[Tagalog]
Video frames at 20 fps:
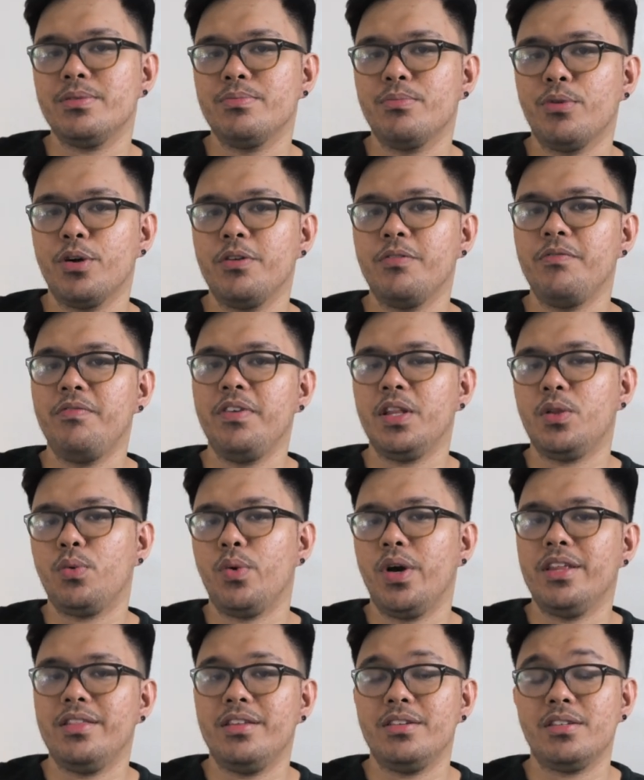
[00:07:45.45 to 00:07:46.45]
mo yung
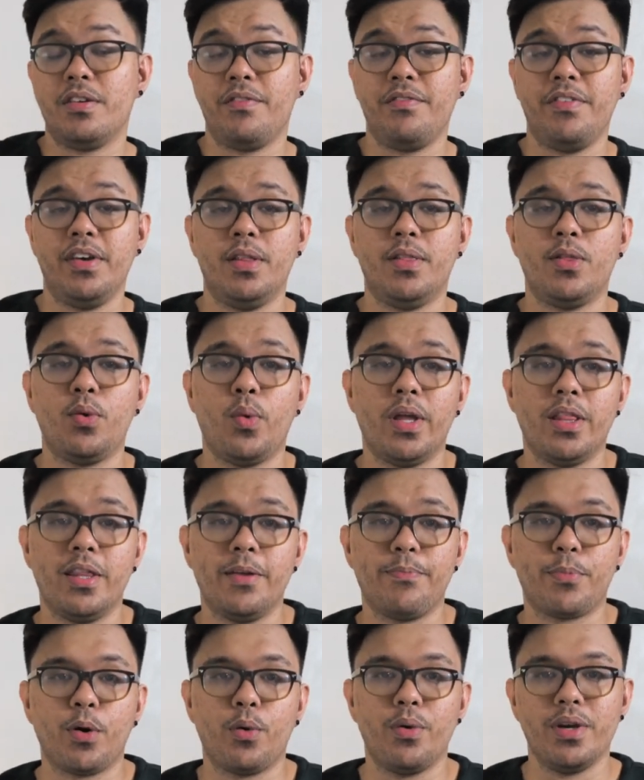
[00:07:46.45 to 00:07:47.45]
V20 sa
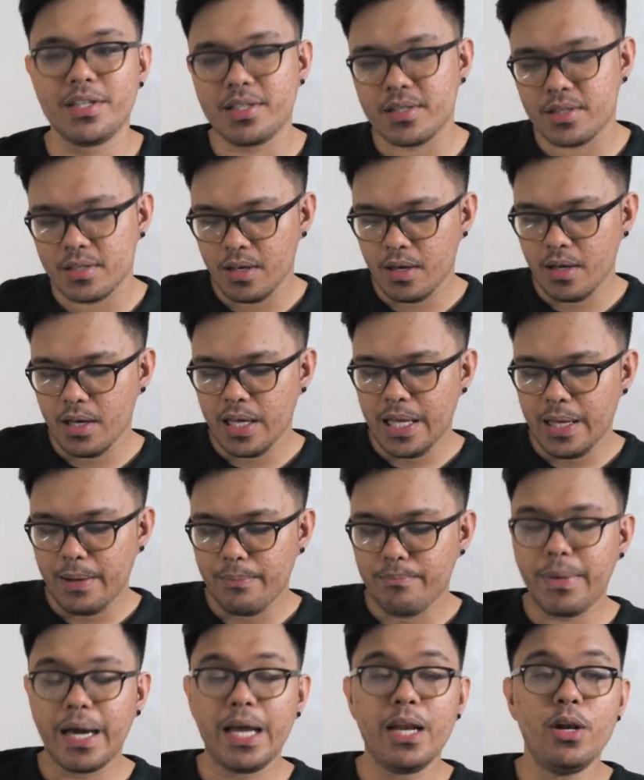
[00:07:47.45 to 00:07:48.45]
V20 Pro is
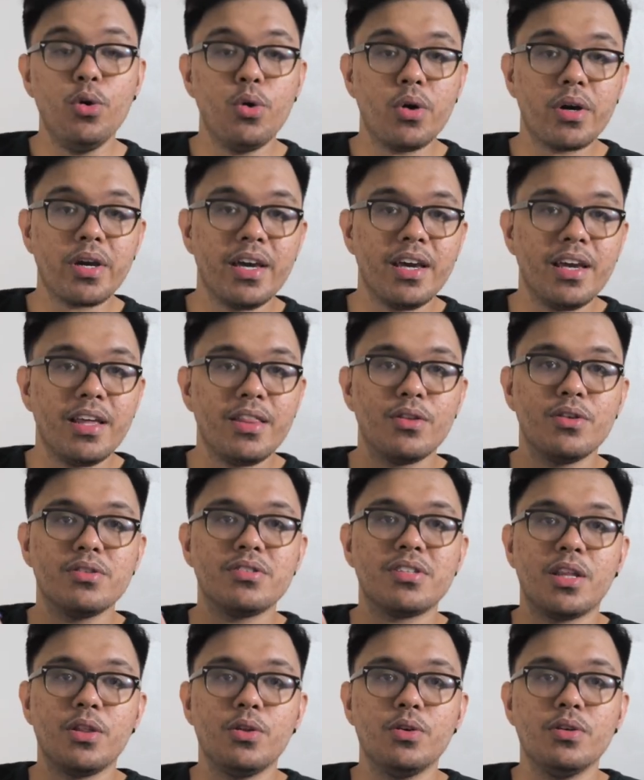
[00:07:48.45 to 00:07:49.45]
by looking dun
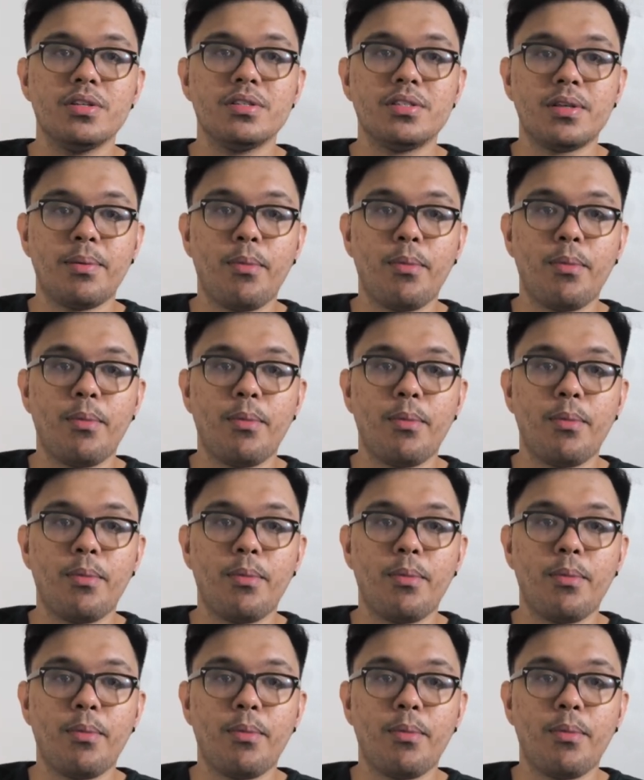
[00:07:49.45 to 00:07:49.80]
sa, sa